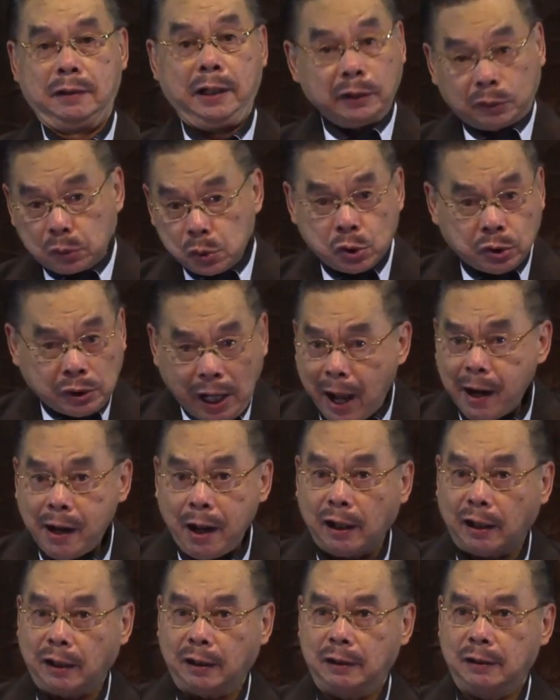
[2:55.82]
Itu
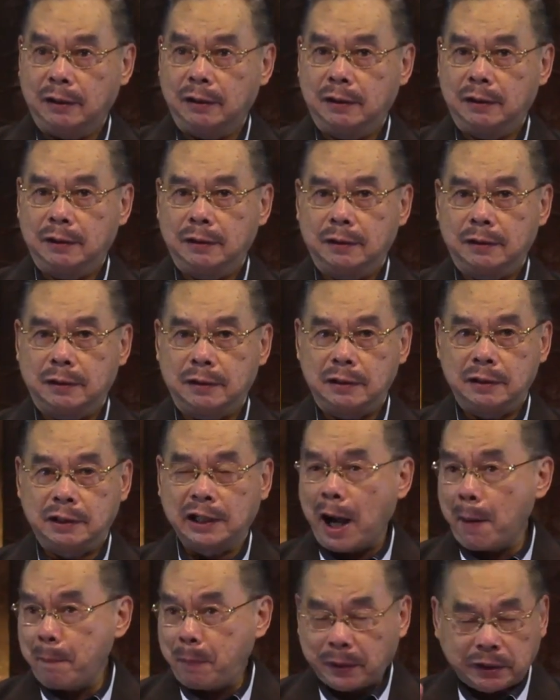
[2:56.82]
sekarang
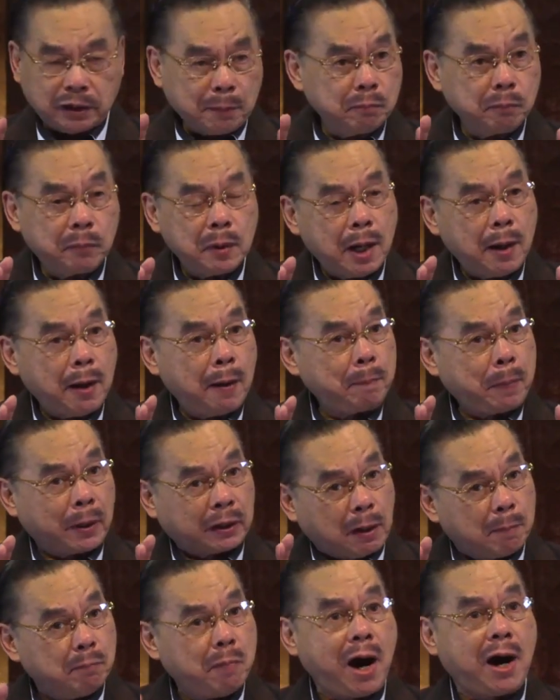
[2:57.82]
dengan eh,
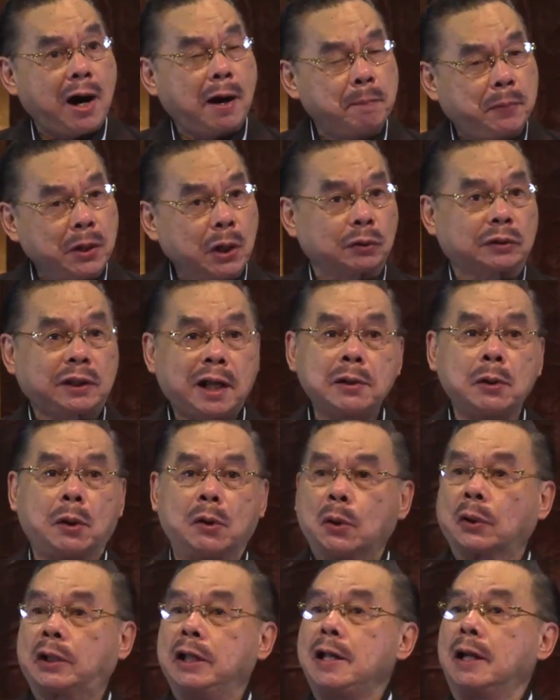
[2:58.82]
perkembangan
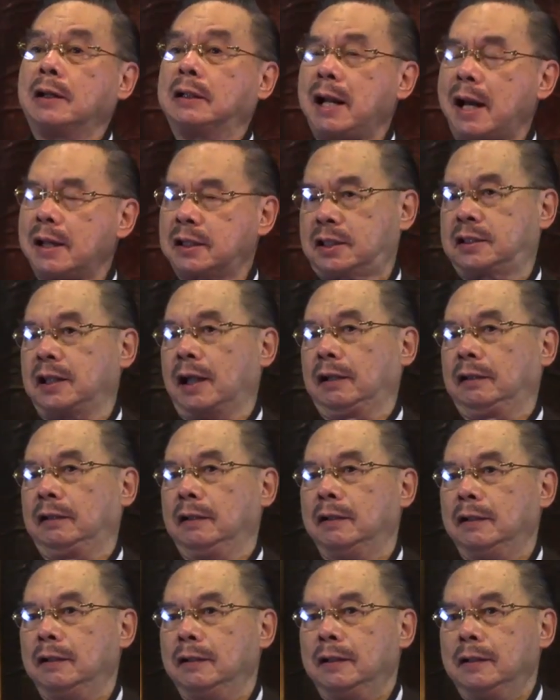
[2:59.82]
bioteknologi yang dahsyat,
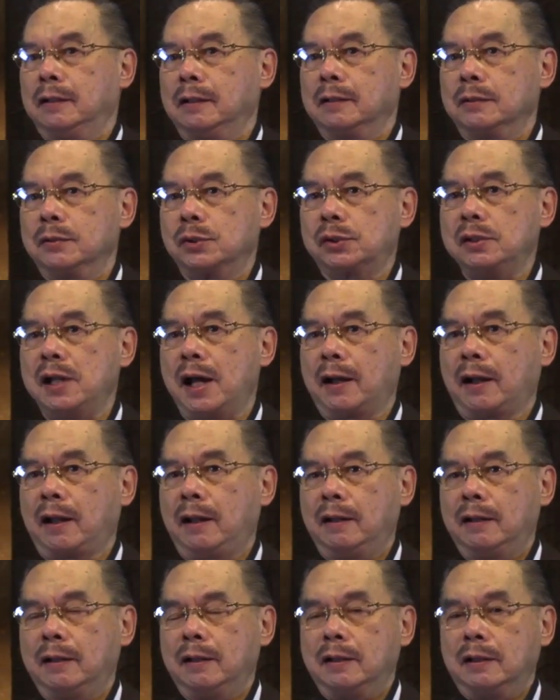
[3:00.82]
saudara,
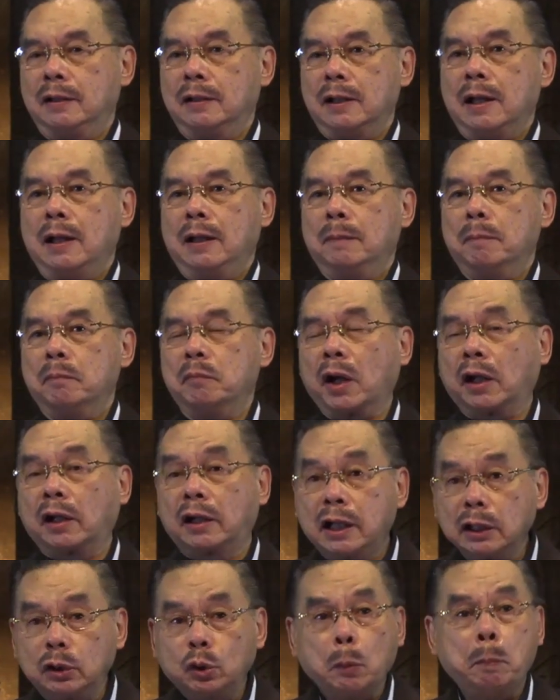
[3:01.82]

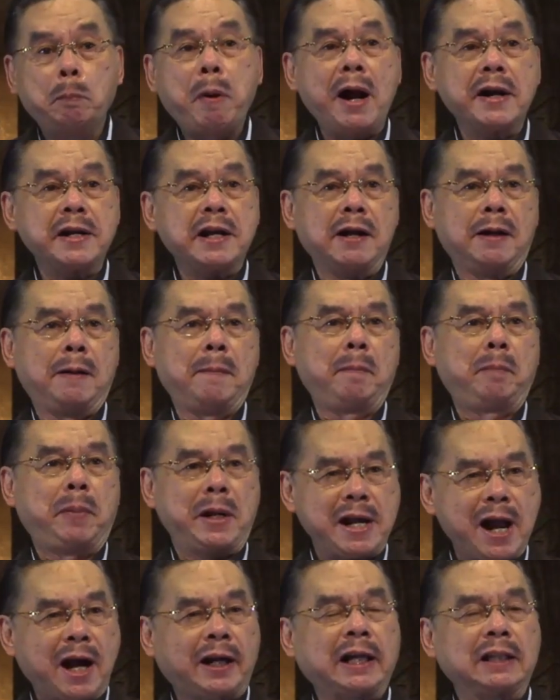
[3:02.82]
begitu banyak
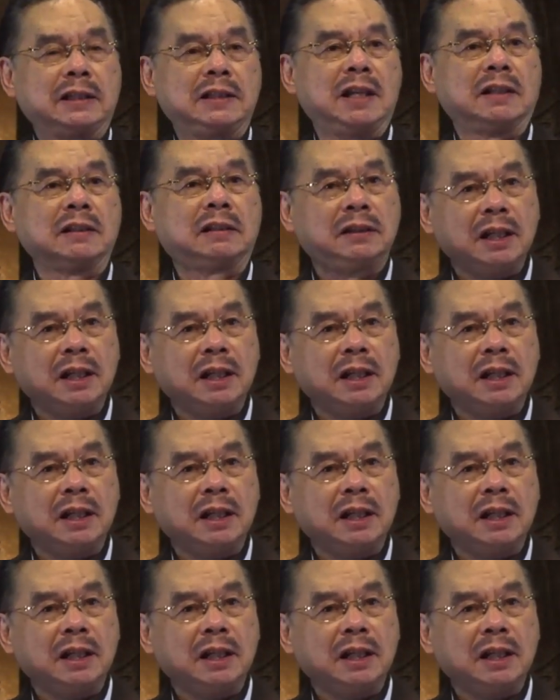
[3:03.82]
penyakit yang